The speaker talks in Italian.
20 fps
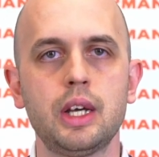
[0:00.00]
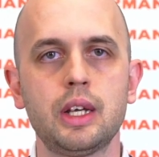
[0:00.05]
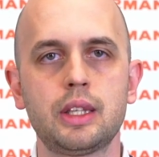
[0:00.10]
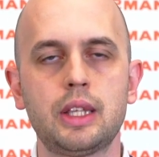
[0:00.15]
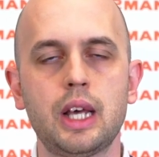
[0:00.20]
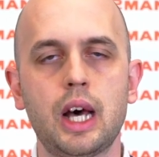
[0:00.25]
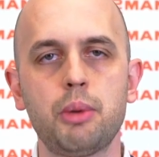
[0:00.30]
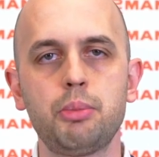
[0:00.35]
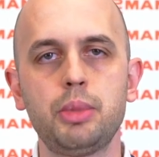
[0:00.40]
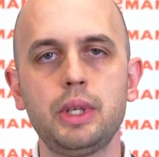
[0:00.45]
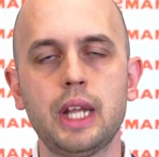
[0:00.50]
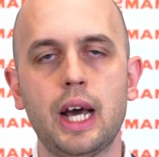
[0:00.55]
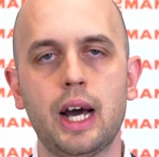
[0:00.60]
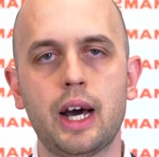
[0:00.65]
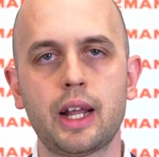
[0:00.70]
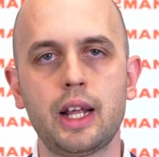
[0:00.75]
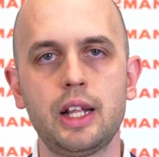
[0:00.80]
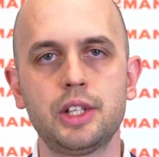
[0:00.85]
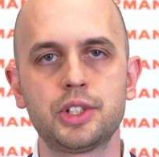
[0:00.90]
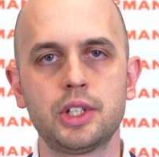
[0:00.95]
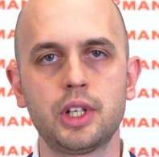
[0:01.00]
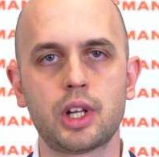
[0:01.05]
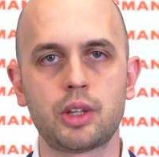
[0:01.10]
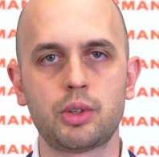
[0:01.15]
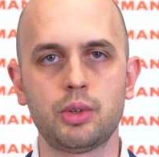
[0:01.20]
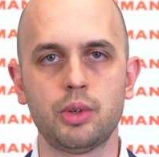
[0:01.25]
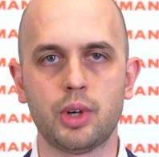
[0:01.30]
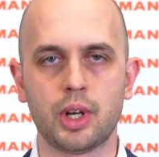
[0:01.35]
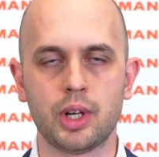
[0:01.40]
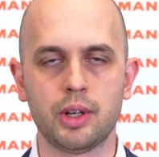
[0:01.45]
da abbinare al
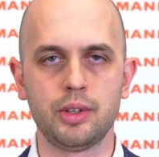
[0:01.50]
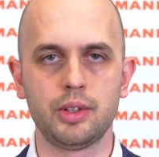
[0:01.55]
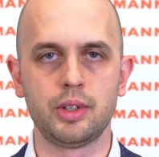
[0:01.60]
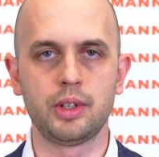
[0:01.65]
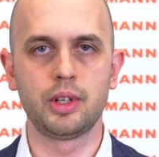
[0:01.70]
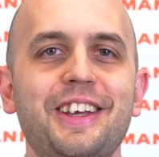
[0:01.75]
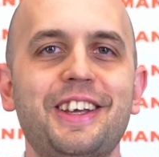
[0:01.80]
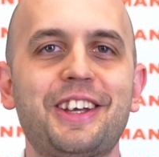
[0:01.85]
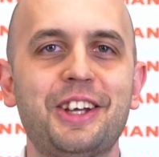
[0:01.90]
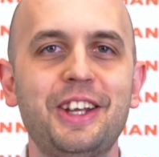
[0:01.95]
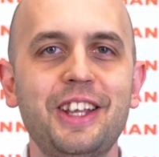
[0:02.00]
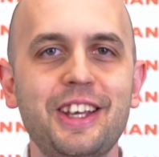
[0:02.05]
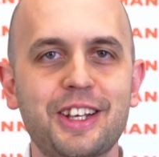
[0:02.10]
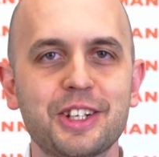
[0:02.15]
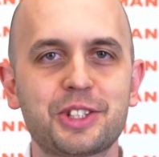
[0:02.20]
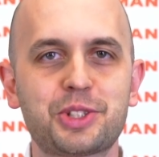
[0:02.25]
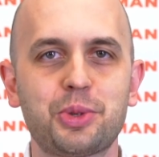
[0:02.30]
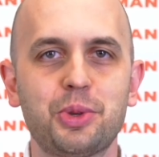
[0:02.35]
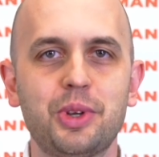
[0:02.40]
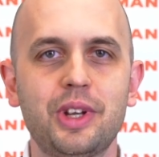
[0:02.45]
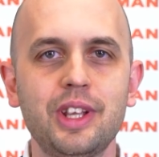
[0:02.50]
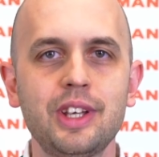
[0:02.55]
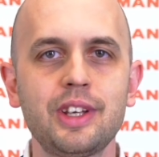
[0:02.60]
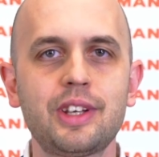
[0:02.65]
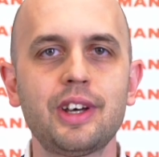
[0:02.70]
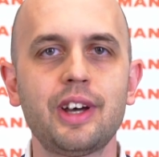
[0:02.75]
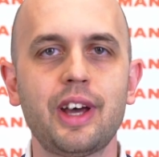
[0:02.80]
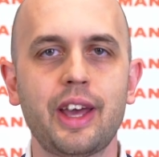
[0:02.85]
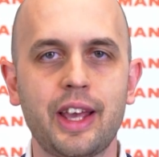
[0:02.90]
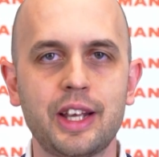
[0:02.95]
generatore. Clicca sul
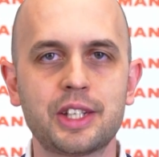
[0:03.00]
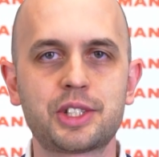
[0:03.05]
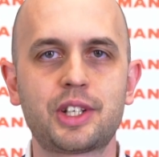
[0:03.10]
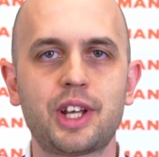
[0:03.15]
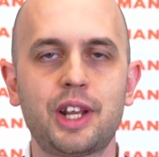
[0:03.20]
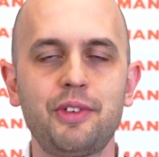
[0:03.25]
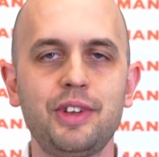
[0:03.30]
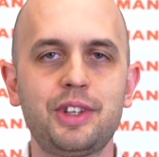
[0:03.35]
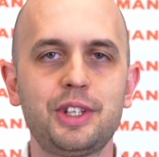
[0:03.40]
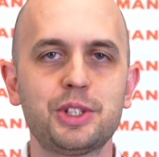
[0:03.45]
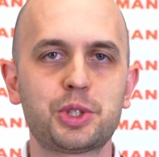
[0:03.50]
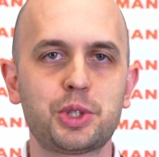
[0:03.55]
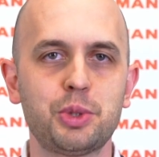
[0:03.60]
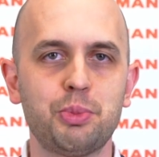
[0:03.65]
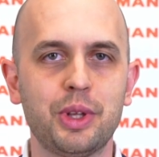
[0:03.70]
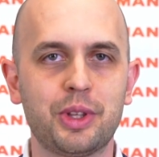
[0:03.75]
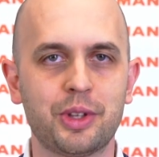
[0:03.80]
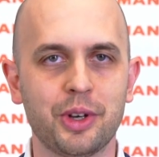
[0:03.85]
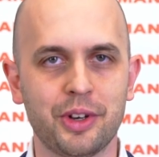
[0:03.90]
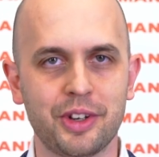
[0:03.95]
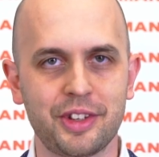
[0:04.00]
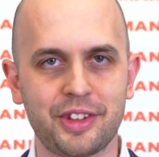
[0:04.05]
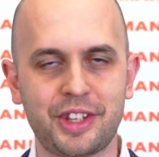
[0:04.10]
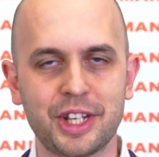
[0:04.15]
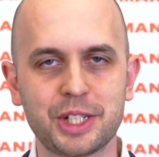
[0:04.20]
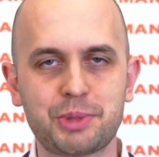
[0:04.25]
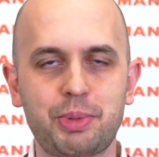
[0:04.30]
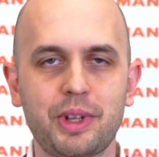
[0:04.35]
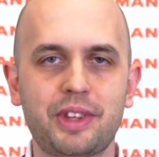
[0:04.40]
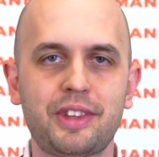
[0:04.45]
link e iscriviti subito. Ti
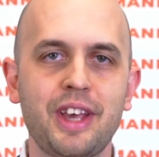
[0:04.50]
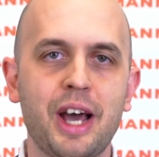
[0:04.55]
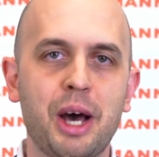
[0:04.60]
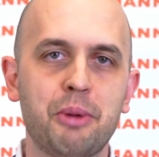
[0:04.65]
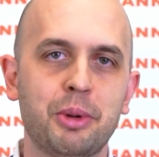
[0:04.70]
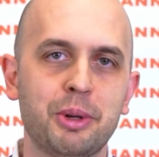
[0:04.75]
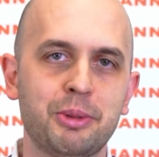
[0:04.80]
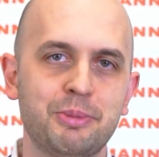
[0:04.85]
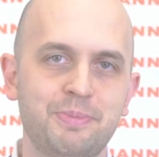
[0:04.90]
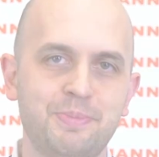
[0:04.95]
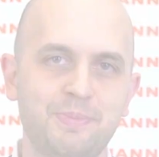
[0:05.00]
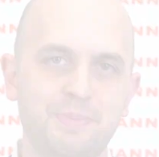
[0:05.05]
aspettiamo!